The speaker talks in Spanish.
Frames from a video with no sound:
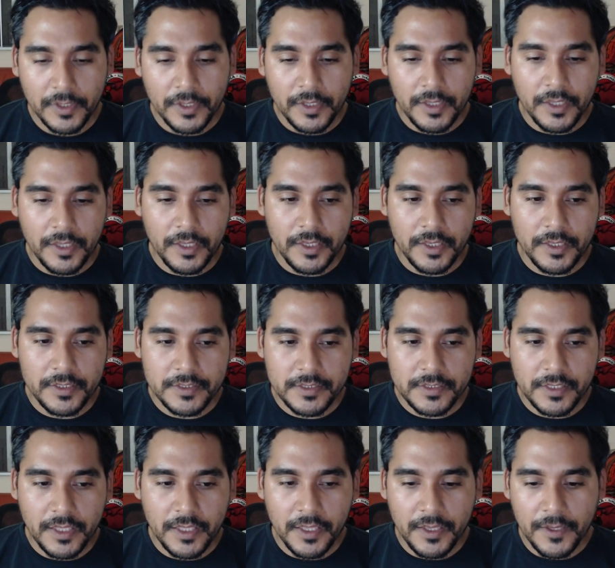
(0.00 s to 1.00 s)

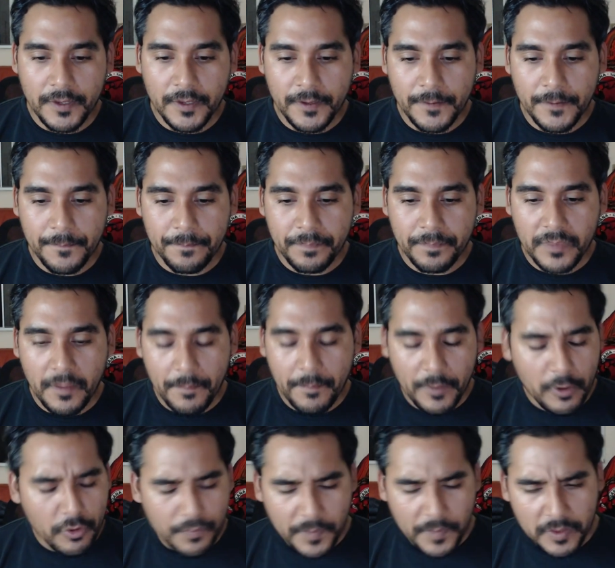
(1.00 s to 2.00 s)
Este,
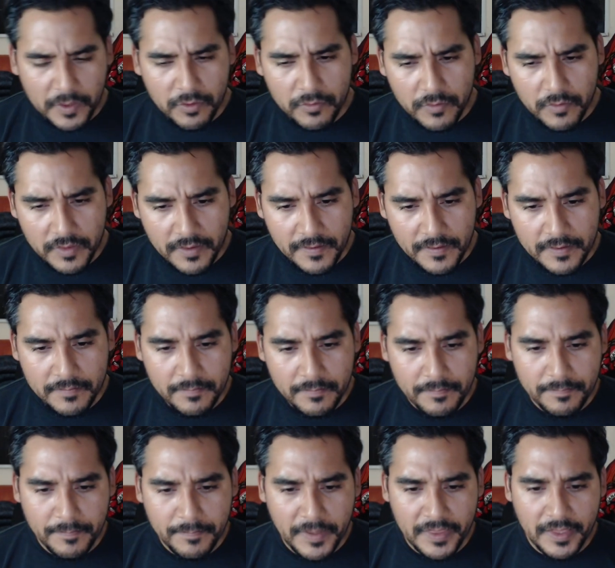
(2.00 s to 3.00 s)
pero los precios no estaban
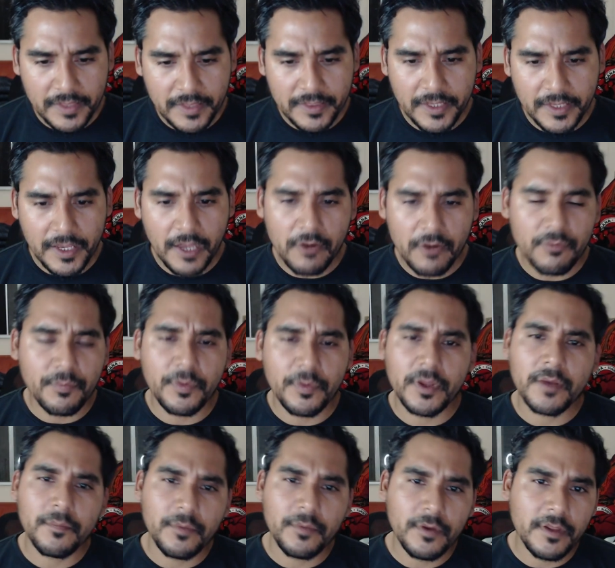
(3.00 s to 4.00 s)
bastante caros, por
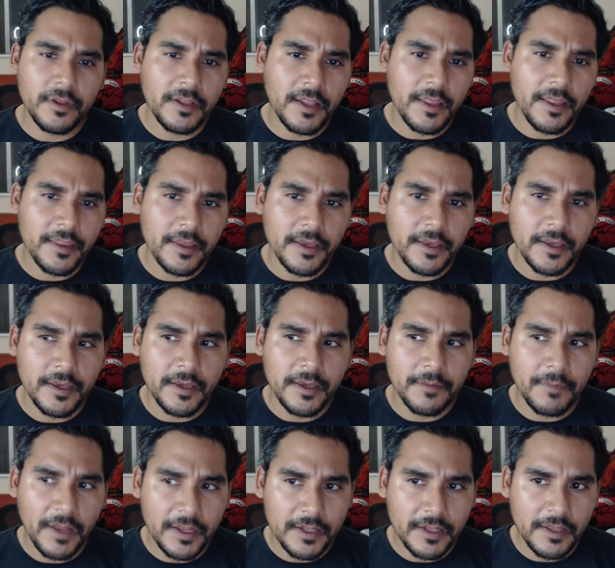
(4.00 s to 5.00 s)
ejemplo, la de
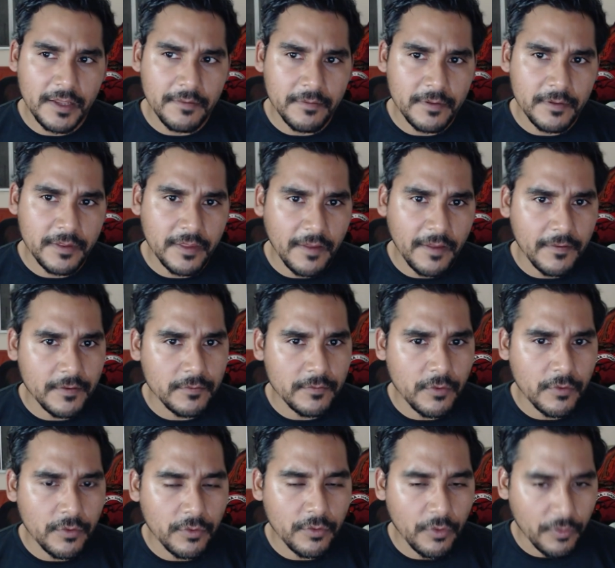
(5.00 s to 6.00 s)
Black Label estaba en
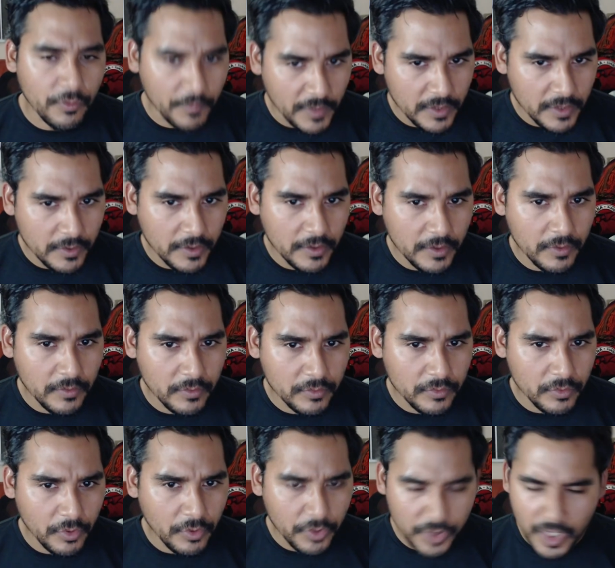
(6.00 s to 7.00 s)
unos
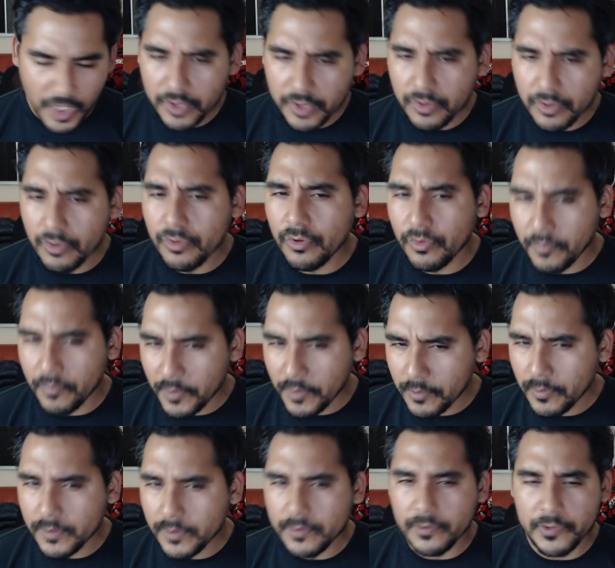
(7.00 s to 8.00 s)
2200,
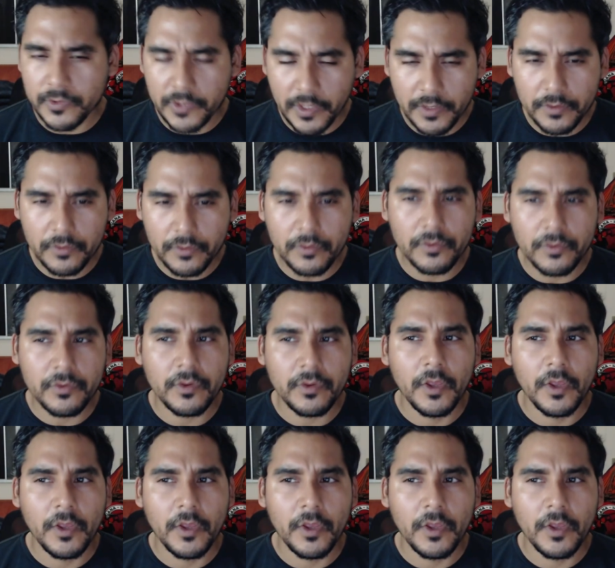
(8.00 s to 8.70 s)
2400.